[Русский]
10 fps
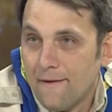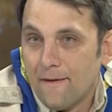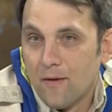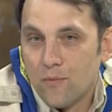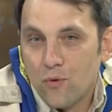
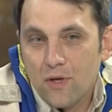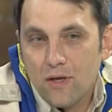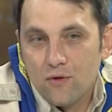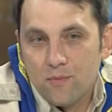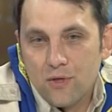
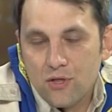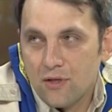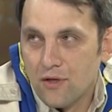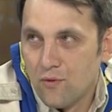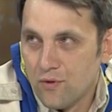Многие
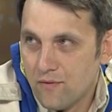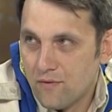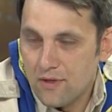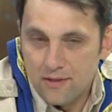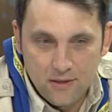успешные люди
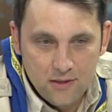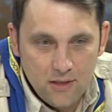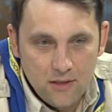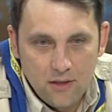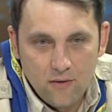в разных
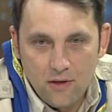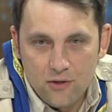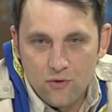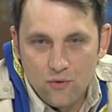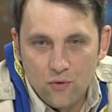странах говорят,
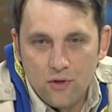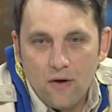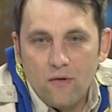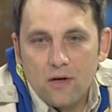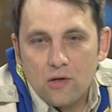что тот
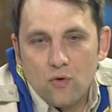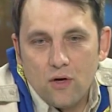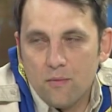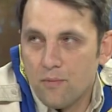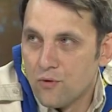навык, который
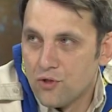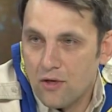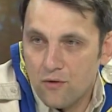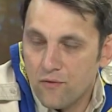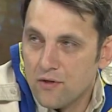они
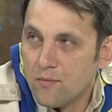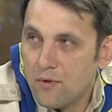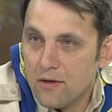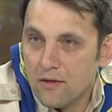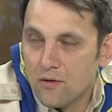получали вот в этой
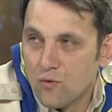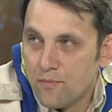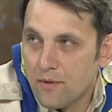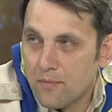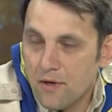маленькой
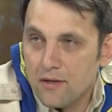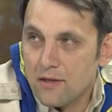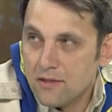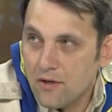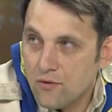группе,
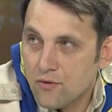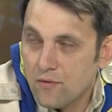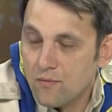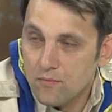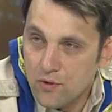проходя
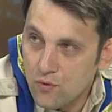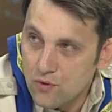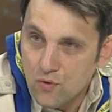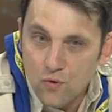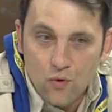скаутскую методику,